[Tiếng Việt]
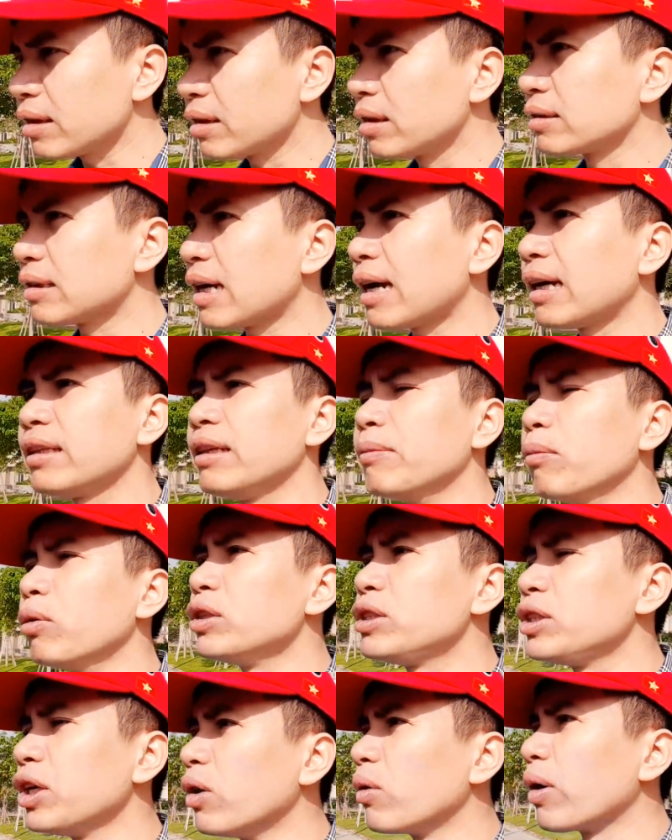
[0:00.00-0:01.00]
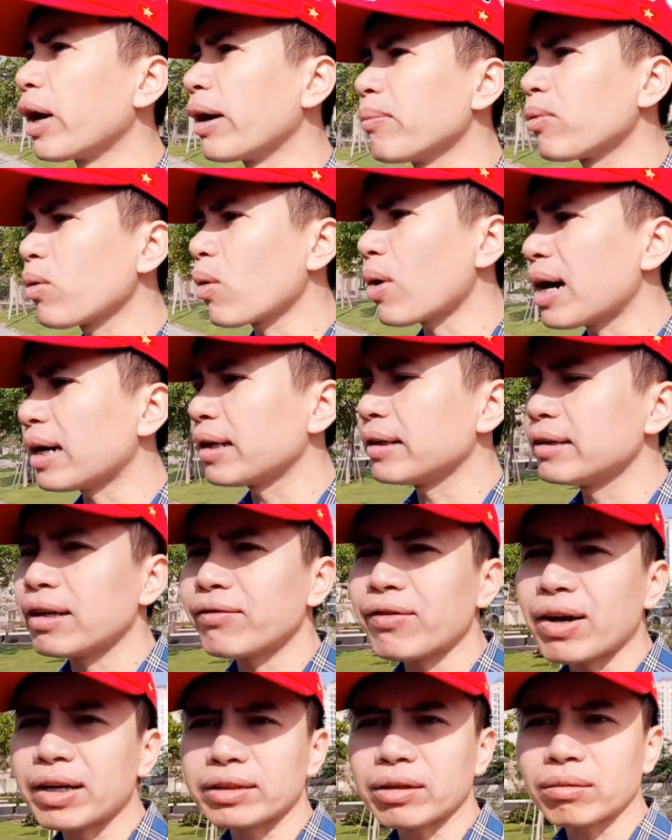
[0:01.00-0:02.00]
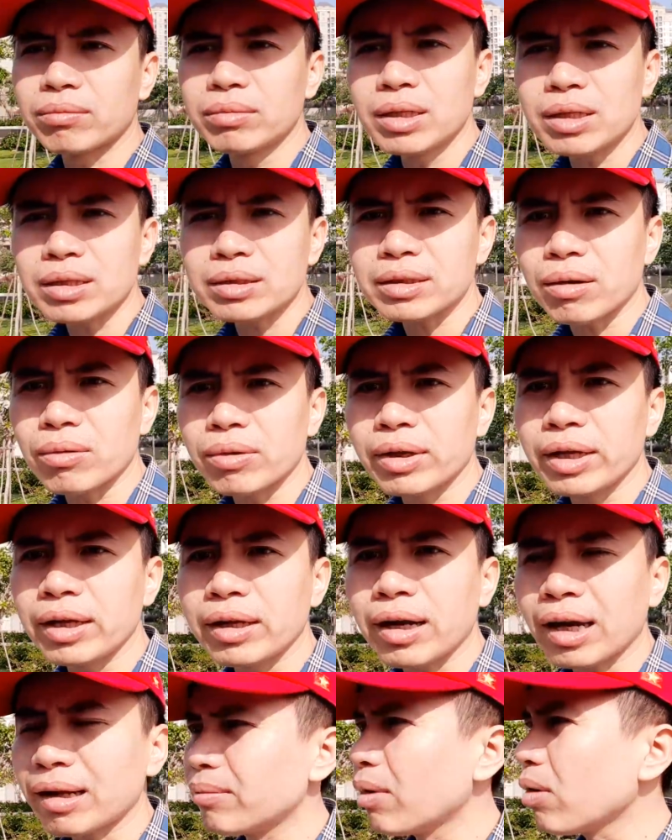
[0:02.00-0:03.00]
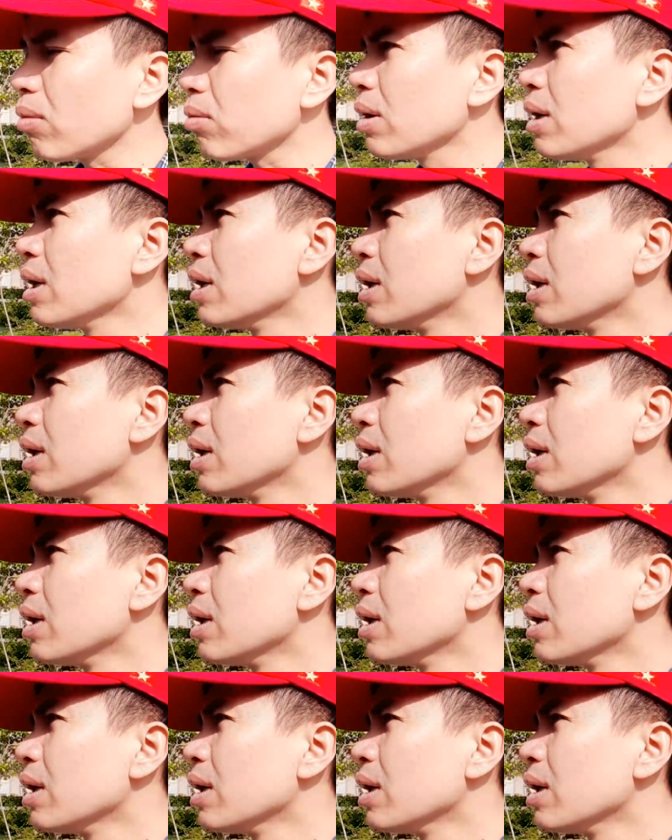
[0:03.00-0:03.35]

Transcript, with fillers: Thực ra thì buổi chiều ngày hôm qua thì giá vàng trong nước sau khi cán mốc